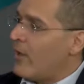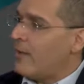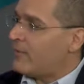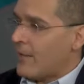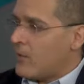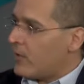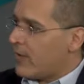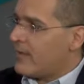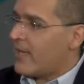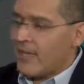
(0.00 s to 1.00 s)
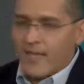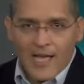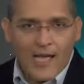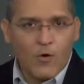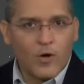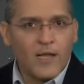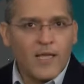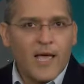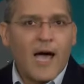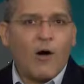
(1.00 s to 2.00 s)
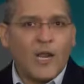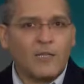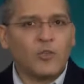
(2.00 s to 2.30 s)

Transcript: el término de 30 días ahora, ahora